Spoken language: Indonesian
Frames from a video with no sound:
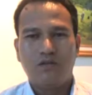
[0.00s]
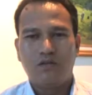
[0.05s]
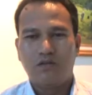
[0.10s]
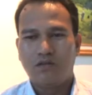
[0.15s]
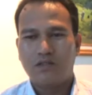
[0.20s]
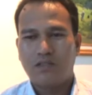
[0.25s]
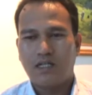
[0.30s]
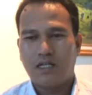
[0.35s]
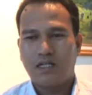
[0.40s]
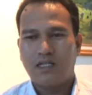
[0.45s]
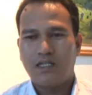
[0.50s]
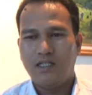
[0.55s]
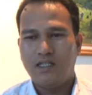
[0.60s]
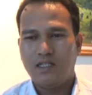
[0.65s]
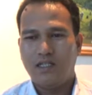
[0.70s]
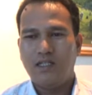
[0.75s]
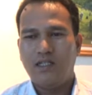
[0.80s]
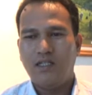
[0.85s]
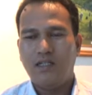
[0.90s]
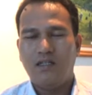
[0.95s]
untuk saat
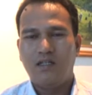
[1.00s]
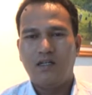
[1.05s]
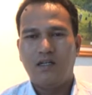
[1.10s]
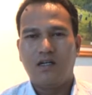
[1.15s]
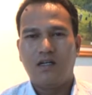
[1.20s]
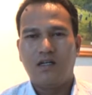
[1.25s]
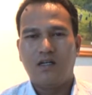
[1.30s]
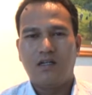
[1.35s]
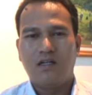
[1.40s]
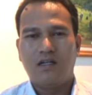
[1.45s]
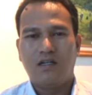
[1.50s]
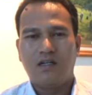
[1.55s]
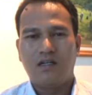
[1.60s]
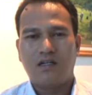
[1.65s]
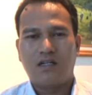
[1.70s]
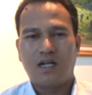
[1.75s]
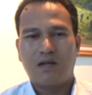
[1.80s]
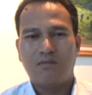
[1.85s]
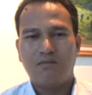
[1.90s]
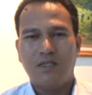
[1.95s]
ini eh,
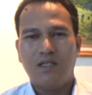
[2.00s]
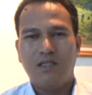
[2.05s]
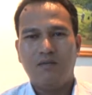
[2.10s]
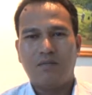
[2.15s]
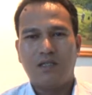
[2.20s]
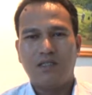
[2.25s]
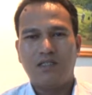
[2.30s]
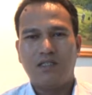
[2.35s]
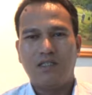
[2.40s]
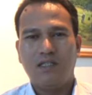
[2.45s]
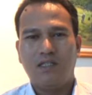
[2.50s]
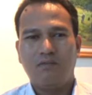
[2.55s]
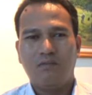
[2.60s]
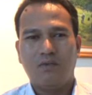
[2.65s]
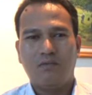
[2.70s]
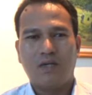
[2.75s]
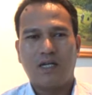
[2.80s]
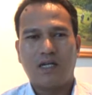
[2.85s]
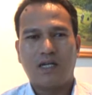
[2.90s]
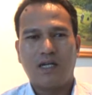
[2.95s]
kami masih
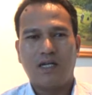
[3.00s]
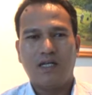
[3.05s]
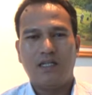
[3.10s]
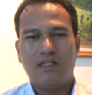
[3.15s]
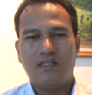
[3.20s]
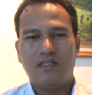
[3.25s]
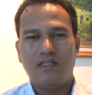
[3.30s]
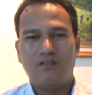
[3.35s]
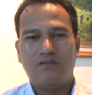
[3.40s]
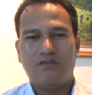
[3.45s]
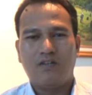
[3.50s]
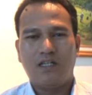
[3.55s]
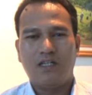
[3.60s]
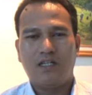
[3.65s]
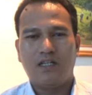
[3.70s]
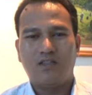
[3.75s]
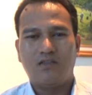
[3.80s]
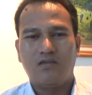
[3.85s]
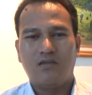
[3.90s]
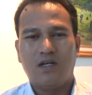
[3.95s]
memakai
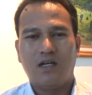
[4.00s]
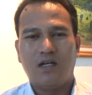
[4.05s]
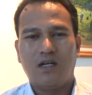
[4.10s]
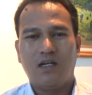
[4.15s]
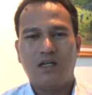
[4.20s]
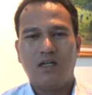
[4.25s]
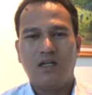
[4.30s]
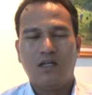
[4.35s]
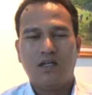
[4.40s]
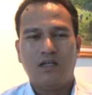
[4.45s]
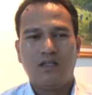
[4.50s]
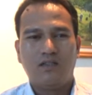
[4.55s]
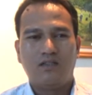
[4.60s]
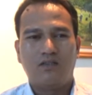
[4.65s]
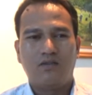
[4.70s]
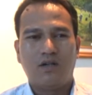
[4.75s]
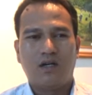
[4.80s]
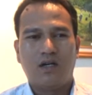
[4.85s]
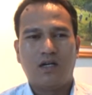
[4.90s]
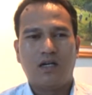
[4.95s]
sifatnya swa
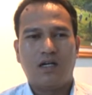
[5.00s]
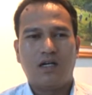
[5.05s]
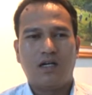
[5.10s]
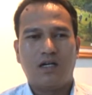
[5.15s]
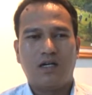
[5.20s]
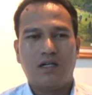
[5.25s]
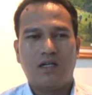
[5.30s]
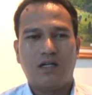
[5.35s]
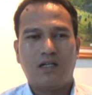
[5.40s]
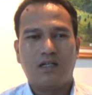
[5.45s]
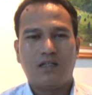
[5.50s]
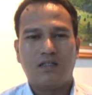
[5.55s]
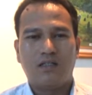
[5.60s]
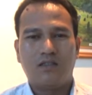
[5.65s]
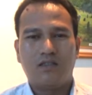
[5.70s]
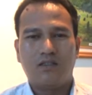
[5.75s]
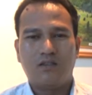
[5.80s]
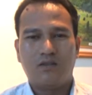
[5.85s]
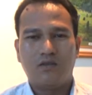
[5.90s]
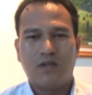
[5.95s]
swa
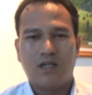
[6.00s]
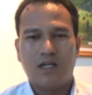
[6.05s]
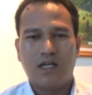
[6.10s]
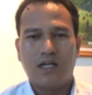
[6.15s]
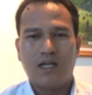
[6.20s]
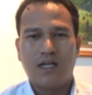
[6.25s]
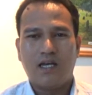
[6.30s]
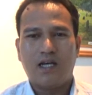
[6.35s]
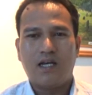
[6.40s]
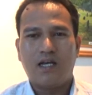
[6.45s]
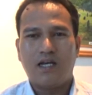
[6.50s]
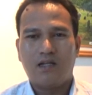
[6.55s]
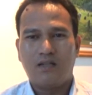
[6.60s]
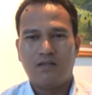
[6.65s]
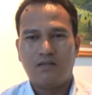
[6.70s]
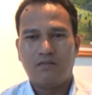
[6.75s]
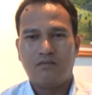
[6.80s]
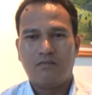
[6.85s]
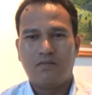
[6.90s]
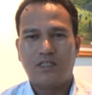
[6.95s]
swadaya
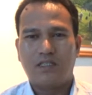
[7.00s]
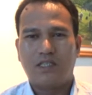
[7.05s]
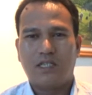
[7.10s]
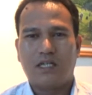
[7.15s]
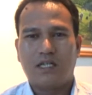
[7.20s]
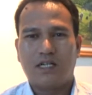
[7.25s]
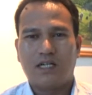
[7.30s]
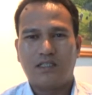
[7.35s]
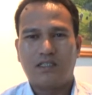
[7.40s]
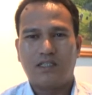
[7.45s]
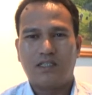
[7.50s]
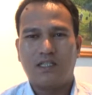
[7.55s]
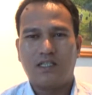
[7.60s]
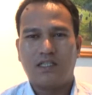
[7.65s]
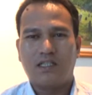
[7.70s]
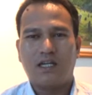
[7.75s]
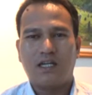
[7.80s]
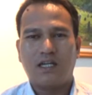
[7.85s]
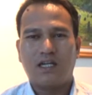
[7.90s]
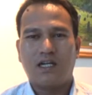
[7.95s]
masyarakat
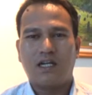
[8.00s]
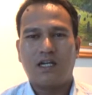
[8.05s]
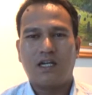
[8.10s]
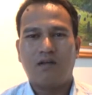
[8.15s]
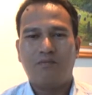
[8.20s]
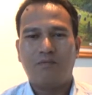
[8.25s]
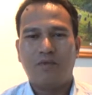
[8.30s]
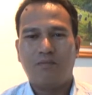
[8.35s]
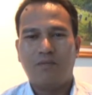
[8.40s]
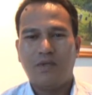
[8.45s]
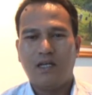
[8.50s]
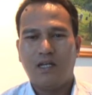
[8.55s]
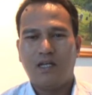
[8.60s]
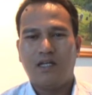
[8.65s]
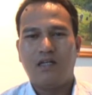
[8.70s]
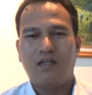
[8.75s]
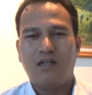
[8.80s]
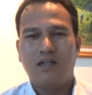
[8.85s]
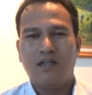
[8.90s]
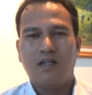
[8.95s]
sekitar karena
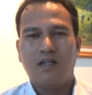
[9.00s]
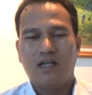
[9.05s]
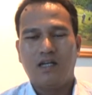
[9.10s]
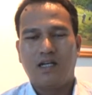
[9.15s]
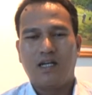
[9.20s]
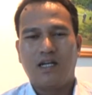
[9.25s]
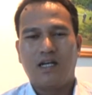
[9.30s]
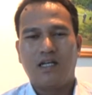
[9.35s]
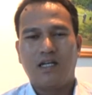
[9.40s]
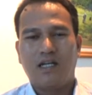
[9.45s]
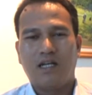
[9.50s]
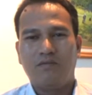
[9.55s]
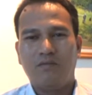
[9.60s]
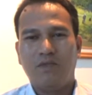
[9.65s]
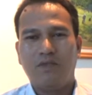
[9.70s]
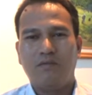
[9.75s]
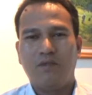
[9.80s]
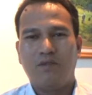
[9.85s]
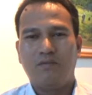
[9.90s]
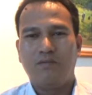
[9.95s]
PBN nagari
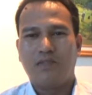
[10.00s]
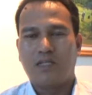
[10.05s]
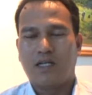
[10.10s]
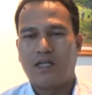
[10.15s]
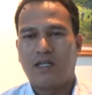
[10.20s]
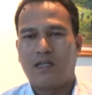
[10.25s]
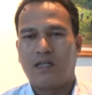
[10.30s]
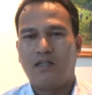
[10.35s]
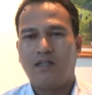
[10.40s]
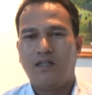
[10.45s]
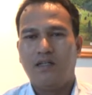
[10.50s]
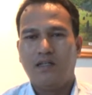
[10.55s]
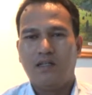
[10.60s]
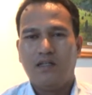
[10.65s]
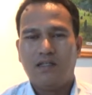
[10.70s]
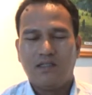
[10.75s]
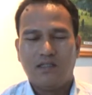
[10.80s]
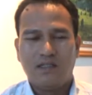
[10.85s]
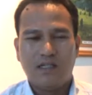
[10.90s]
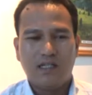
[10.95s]
kami belum cair.
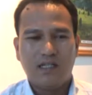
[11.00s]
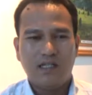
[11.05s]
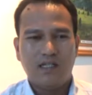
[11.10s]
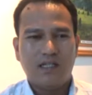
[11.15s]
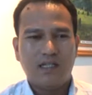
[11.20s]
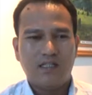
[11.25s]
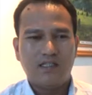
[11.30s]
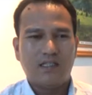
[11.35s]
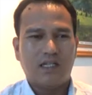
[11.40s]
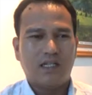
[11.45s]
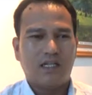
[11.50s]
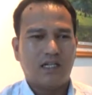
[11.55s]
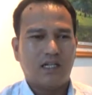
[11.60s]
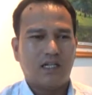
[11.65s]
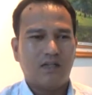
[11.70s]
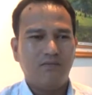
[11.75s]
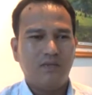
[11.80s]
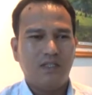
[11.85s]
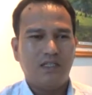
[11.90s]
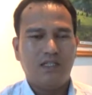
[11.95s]
Ah. Jadi rencana
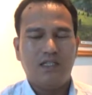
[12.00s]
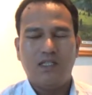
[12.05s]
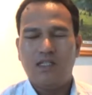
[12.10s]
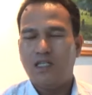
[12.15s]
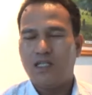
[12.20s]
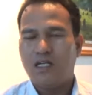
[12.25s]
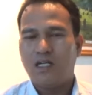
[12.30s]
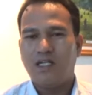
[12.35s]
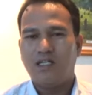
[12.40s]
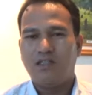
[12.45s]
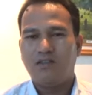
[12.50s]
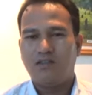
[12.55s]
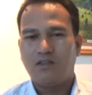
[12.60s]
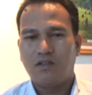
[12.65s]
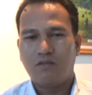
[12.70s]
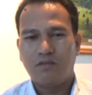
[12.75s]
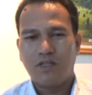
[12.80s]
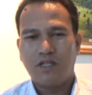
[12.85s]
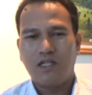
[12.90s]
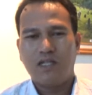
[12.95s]
kami di nagari
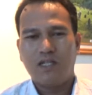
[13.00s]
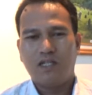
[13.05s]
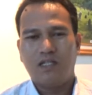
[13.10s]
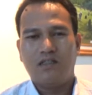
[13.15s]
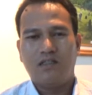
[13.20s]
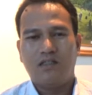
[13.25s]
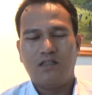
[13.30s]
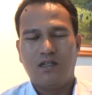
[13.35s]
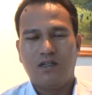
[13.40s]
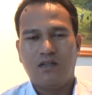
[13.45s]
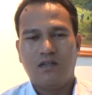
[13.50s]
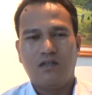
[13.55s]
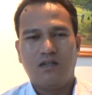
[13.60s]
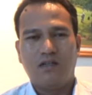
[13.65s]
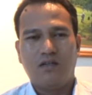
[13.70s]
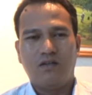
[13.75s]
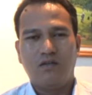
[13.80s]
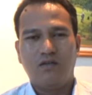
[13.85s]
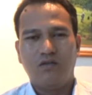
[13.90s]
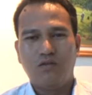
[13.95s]
Sungai Beringin
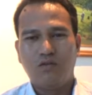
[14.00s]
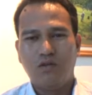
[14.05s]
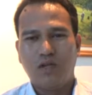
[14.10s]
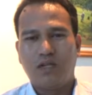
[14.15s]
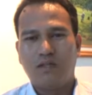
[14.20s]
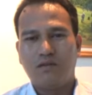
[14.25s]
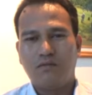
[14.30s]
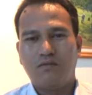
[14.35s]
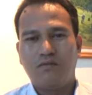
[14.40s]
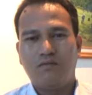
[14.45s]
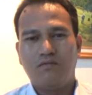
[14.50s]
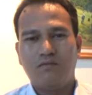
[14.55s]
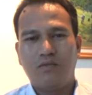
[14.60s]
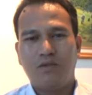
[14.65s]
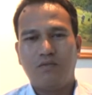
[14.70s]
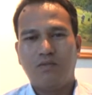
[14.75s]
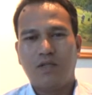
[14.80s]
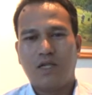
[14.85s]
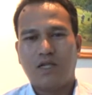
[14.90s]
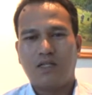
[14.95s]
eh, unggulan
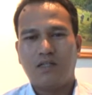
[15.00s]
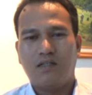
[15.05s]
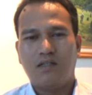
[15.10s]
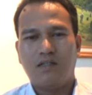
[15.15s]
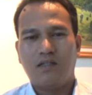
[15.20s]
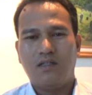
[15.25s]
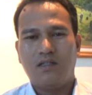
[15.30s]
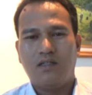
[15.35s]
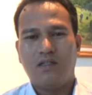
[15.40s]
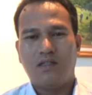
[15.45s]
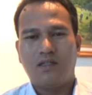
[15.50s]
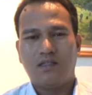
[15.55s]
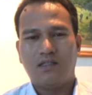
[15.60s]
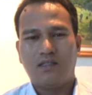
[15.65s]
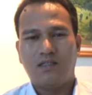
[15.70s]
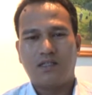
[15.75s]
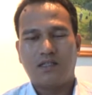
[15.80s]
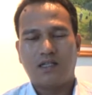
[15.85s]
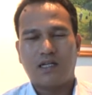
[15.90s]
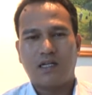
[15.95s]
Bomnak uh,
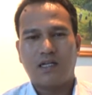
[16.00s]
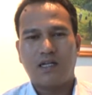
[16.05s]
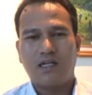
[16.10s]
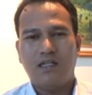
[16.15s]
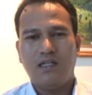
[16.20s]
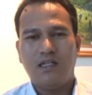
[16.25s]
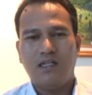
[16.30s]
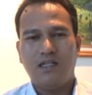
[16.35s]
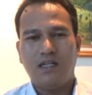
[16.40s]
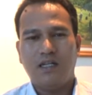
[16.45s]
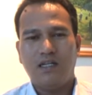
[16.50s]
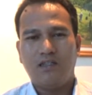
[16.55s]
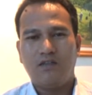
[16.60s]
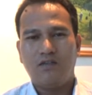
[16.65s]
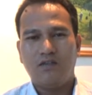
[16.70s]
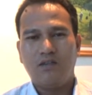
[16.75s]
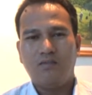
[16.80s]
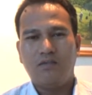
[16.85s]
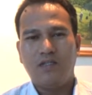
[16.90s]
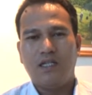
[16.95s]
sekarang ini
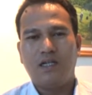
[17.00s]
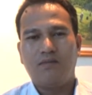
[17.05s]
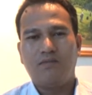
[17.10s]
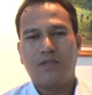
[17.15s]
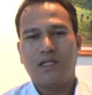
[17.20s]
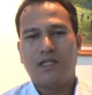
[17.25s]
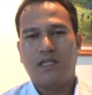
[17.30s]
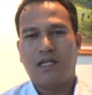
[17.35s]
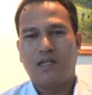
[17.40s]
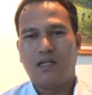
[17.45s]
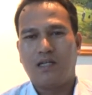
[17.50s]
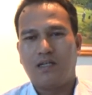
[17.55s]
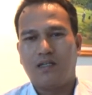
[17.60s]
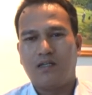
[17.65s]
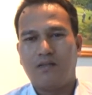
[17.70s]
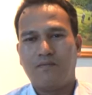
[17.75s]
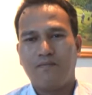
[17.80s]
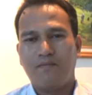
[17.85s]
yaitu di bidang perikanan.